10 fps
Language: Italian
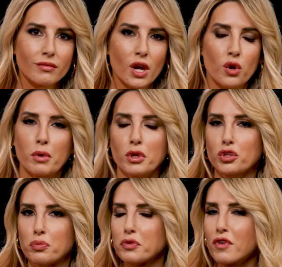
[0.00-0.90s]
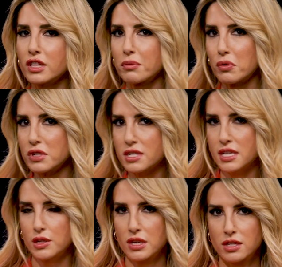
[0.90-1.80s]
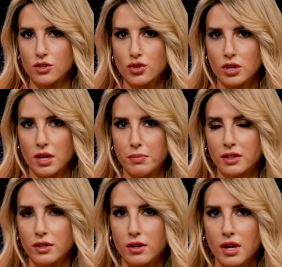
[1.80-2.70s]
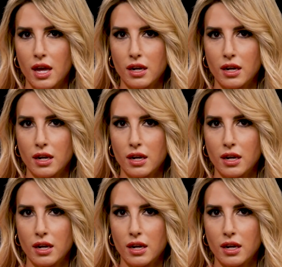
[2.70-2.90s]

L'abbiamo detto più volte, però questa è stata una stagione particolare,